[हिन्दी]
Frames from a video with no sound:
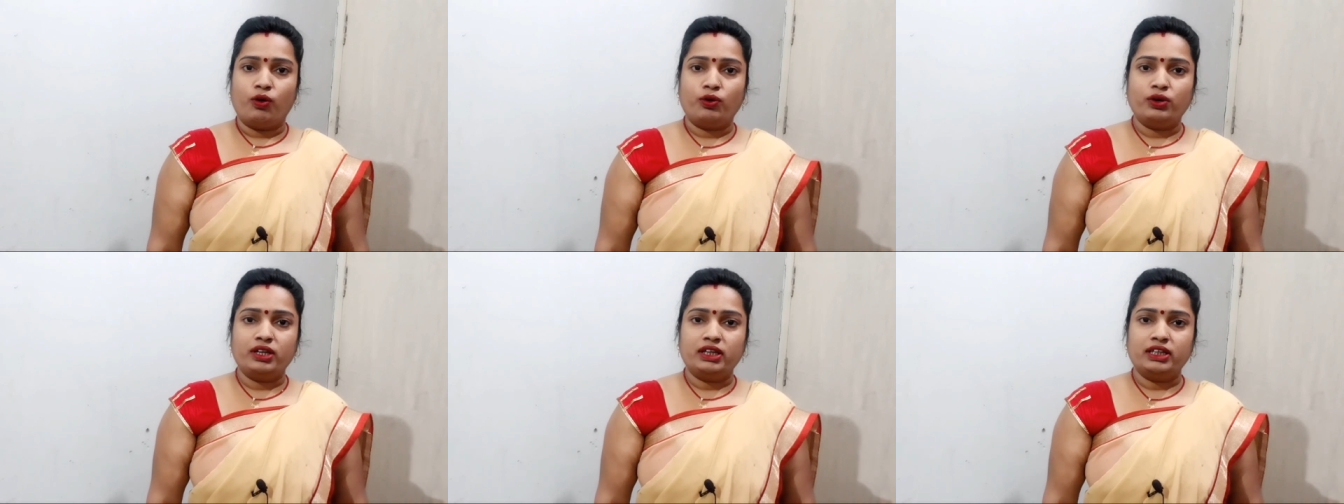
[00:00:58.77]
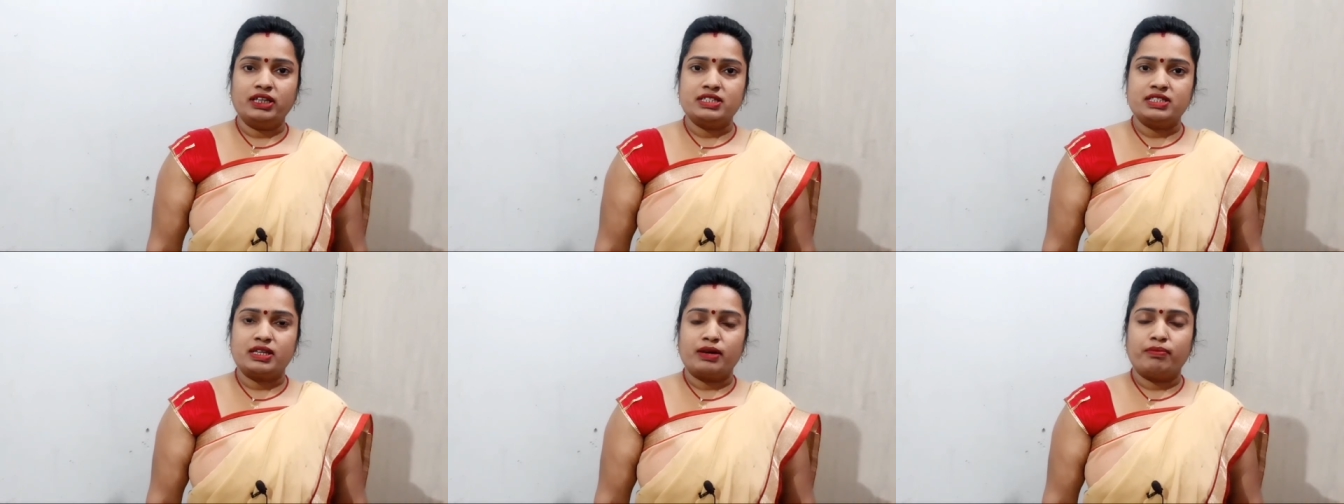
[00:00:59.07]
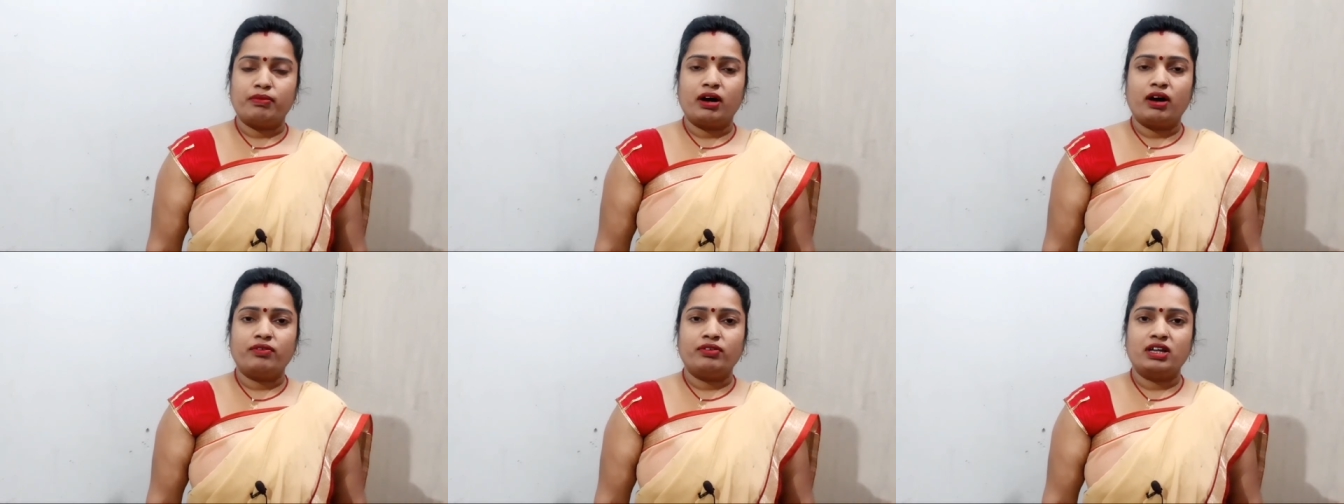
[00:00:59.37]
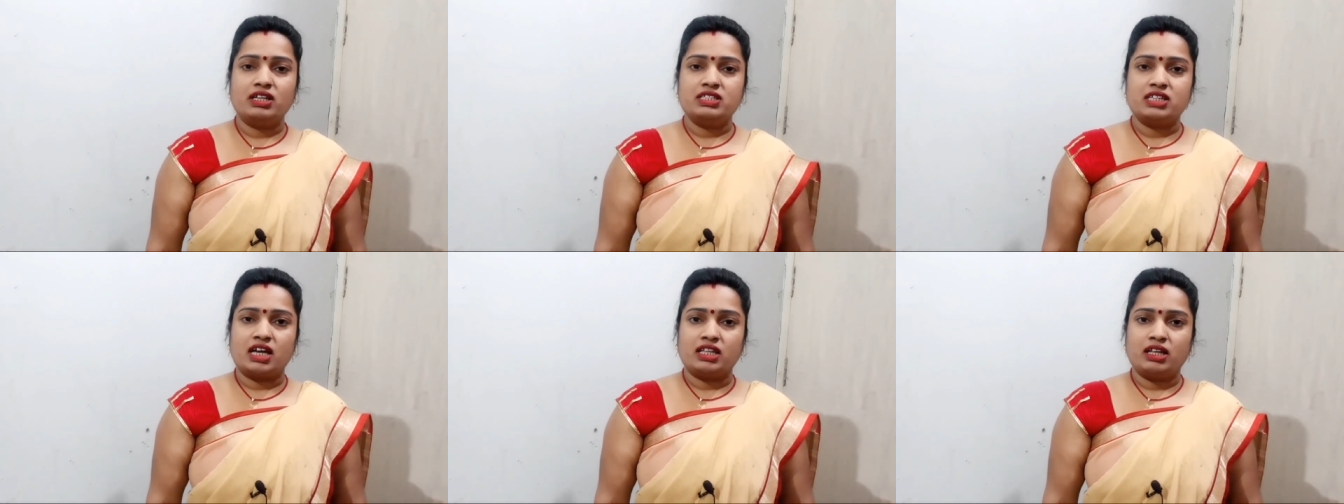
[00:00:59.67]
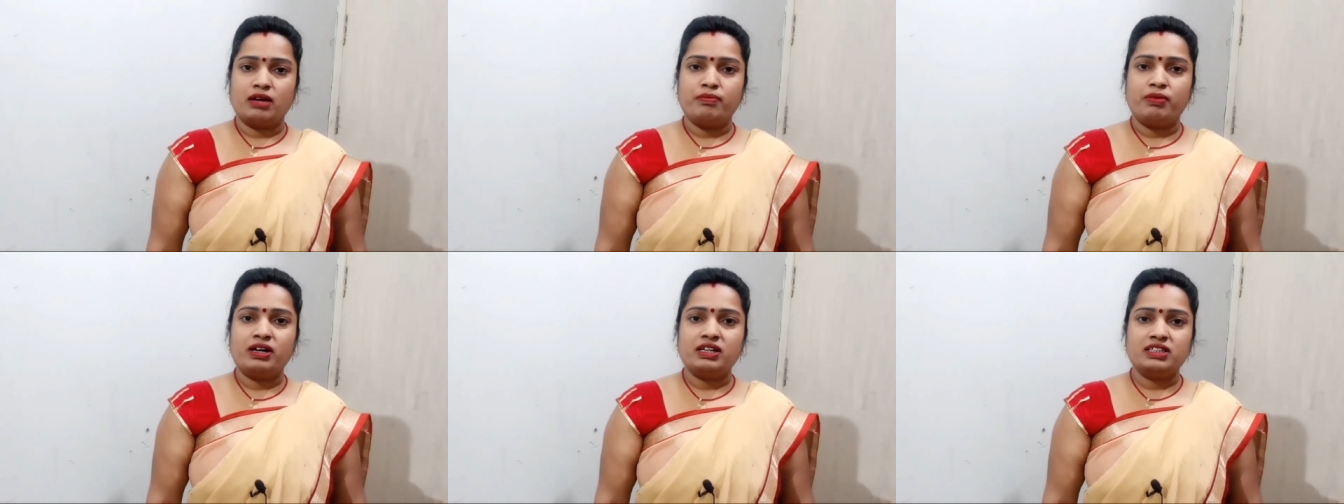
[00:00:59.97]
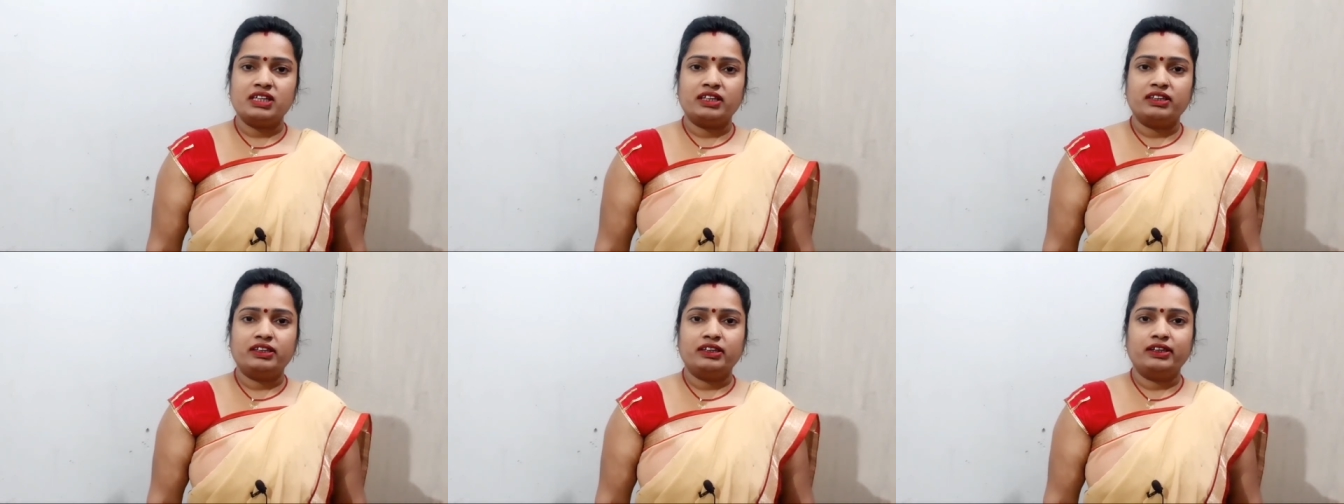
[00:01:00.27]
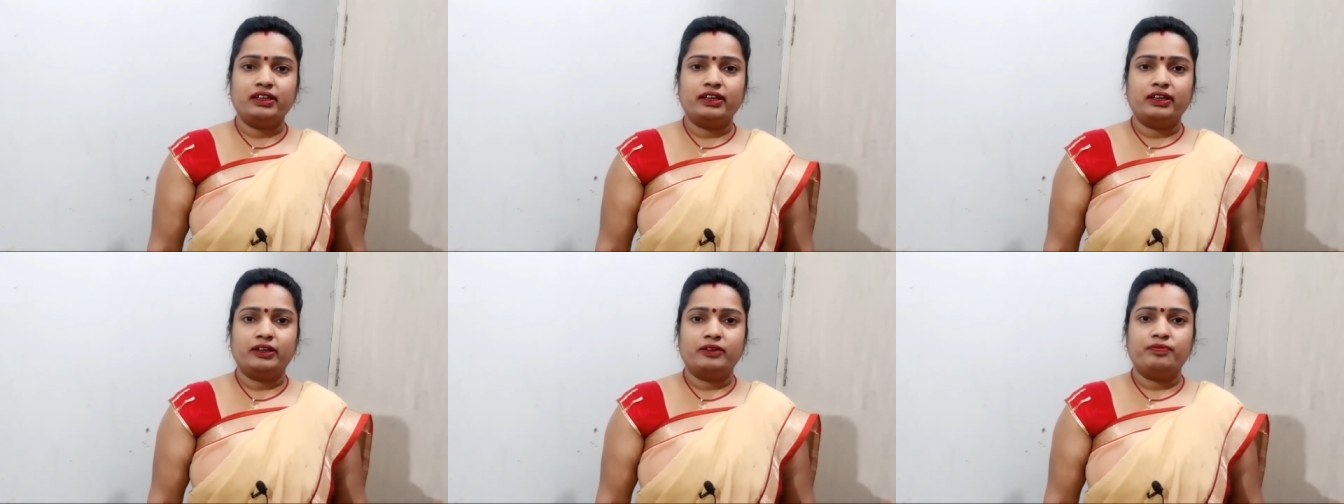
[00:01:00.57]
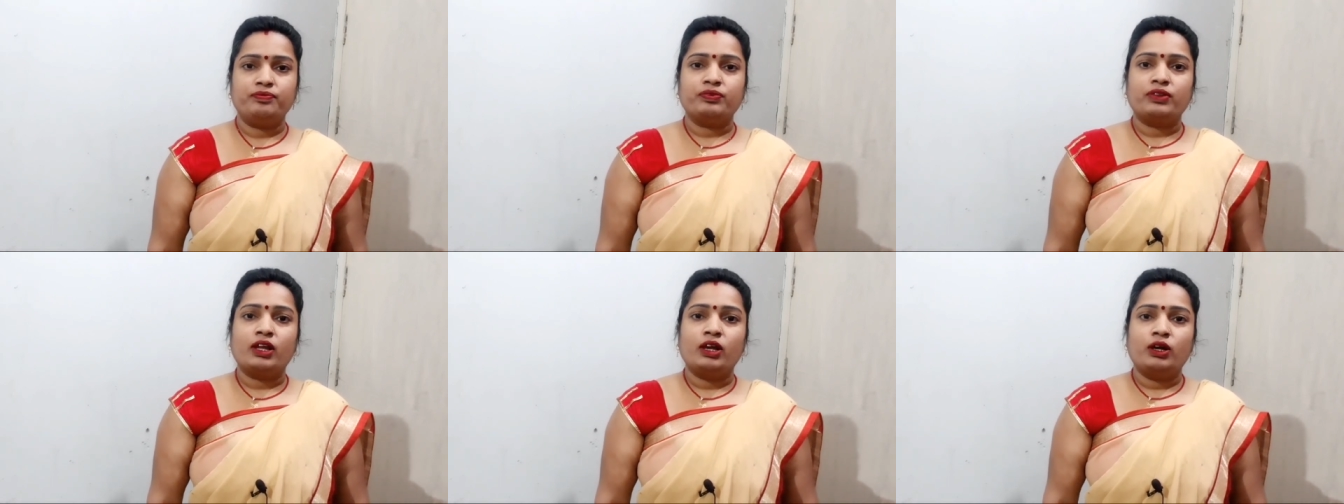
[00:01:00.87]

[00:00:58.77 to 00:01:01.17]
होने की संभावना ज़्यादा बढ़ जाती है